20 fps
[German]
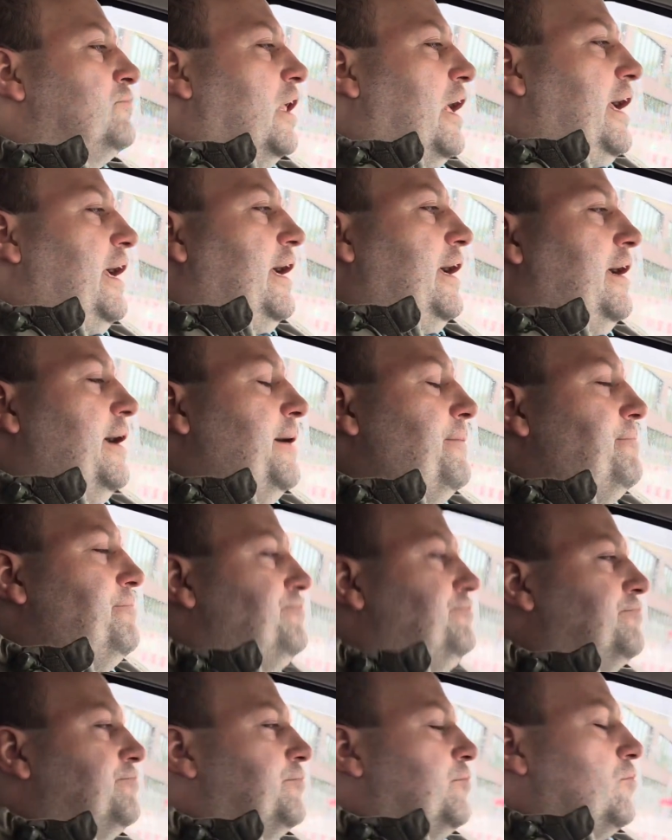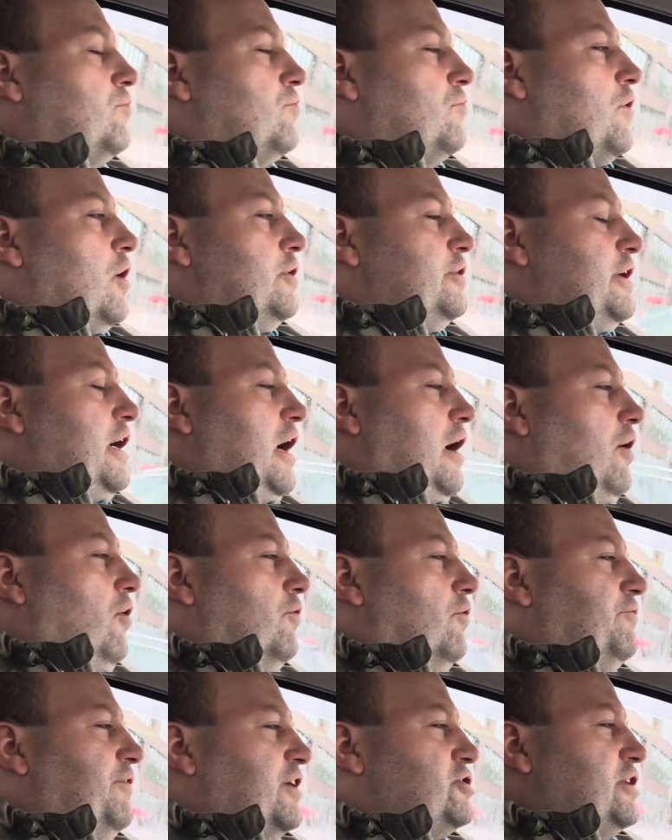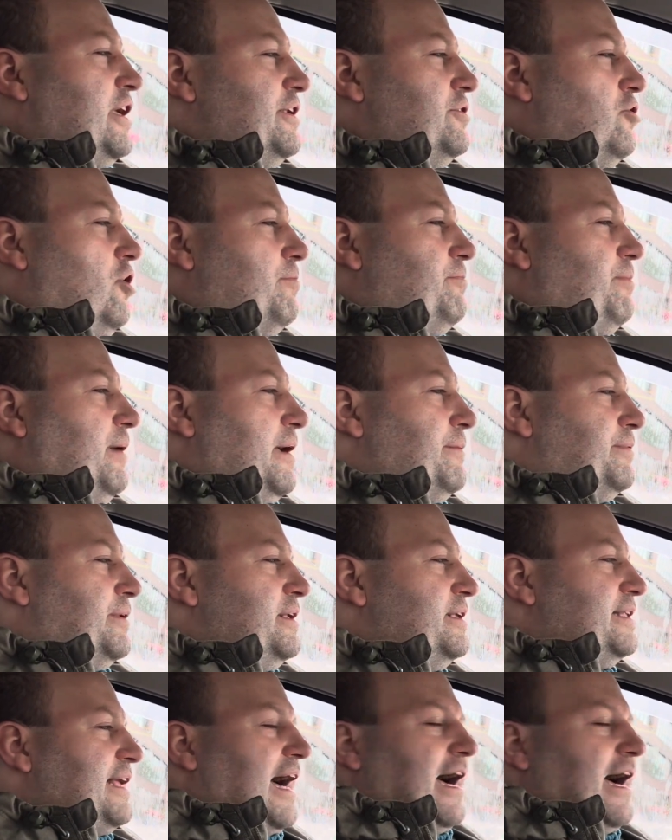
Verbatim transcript: Ähm, ja, und was stand noch bei Bild?